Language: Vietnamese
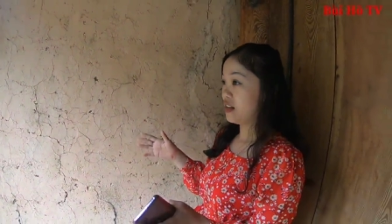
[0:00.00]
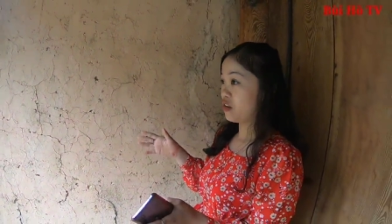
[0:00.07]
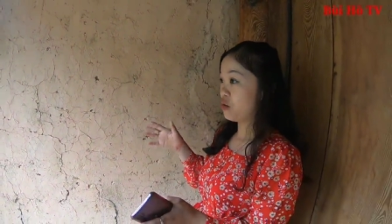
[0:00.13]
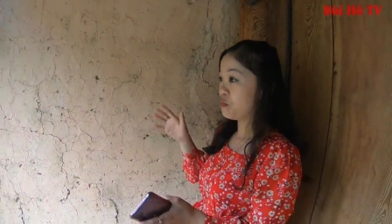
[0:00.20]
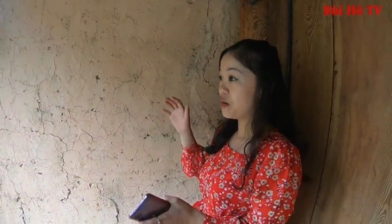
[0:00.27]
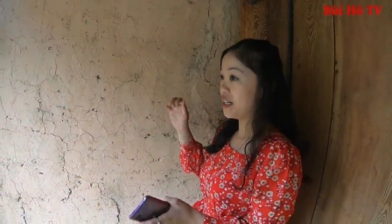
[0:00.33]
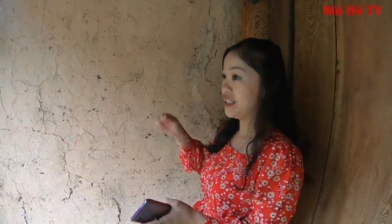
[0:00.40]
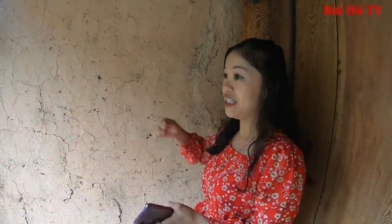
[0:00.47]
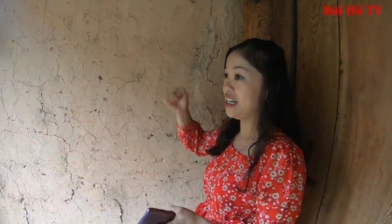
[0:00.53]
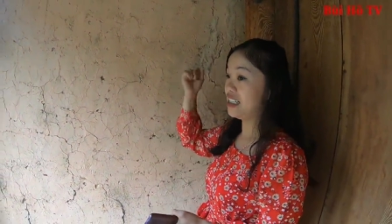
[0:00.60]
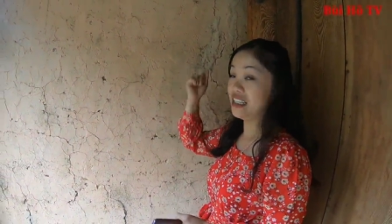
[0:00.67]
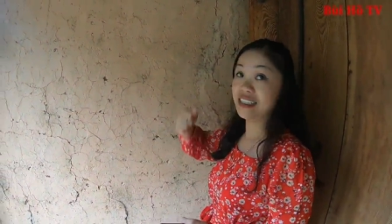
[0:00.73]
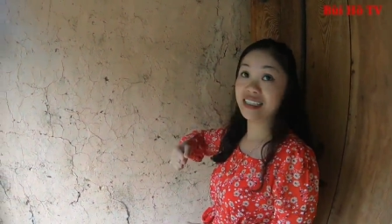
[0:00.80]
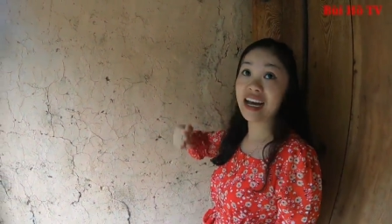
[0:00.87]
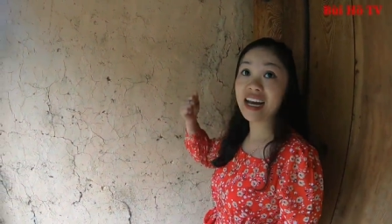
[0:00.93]
và có một cái
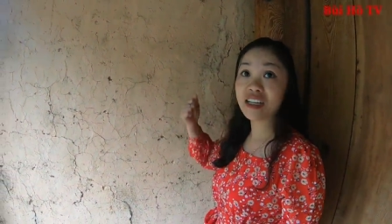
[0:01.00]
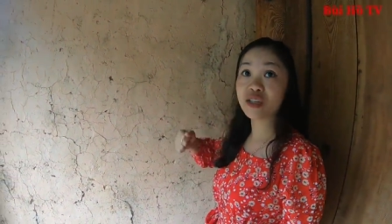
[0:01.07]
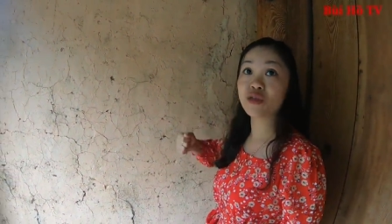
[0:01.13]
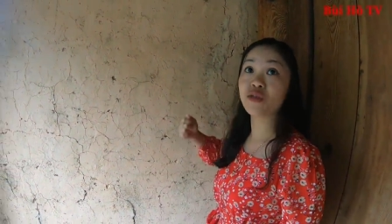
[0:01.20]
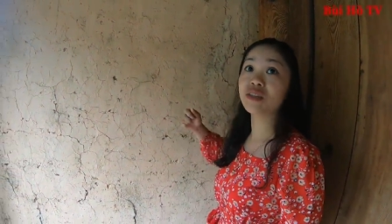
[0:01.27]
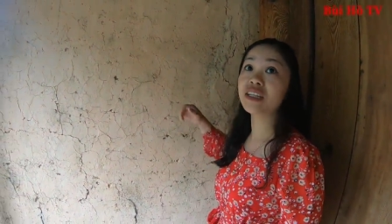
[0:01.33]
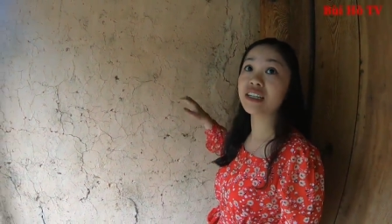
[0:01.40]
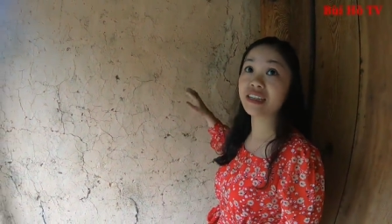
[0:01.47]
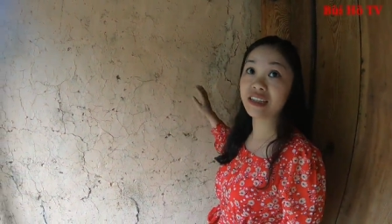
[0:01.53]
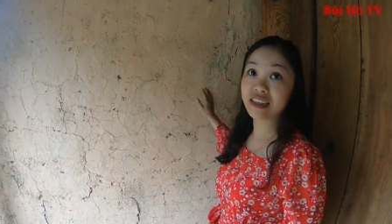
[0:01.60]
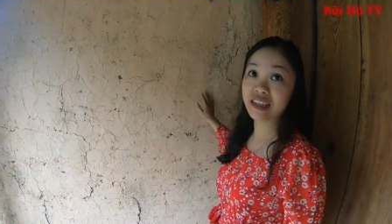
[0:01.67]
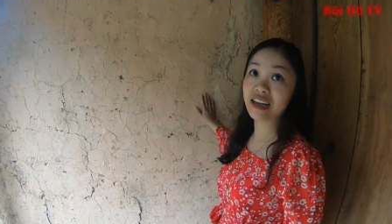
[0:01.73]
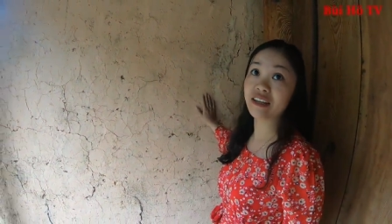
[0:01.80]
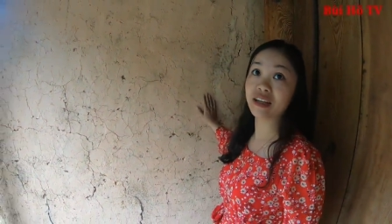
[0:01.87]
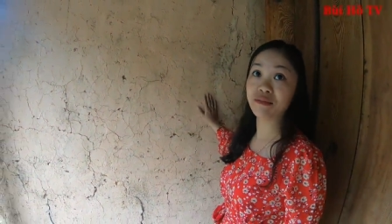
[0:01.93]
chày để giã xuống để
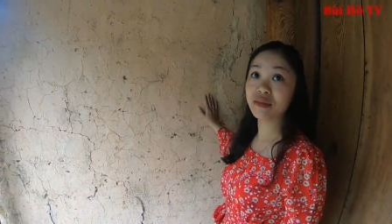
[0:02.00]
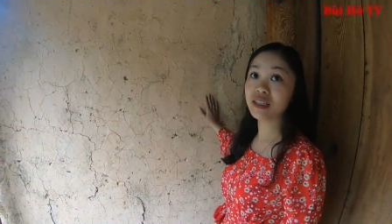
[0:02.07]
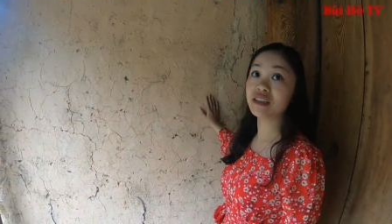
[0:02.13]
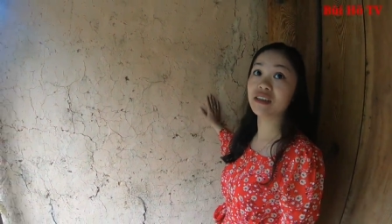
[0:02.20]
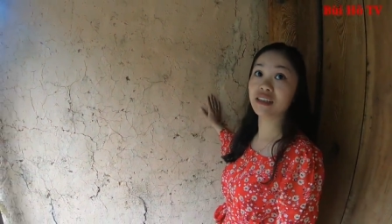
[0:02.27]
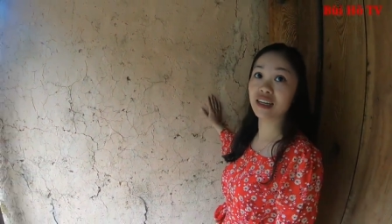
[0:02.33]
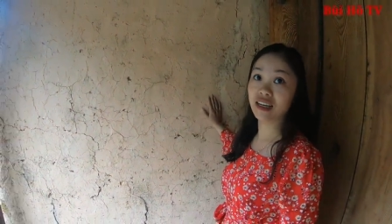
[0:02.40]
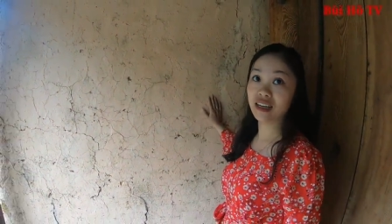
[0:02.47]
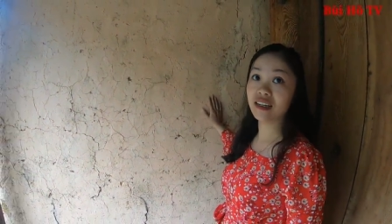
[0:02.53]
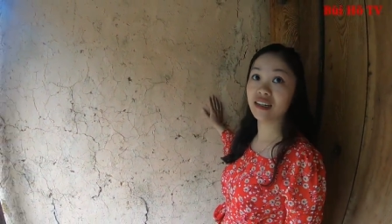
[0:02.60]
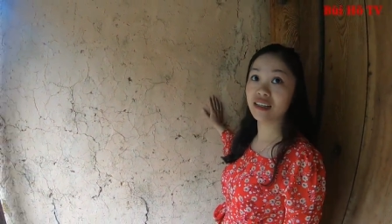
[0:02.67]
tạo hình bức tường này ạ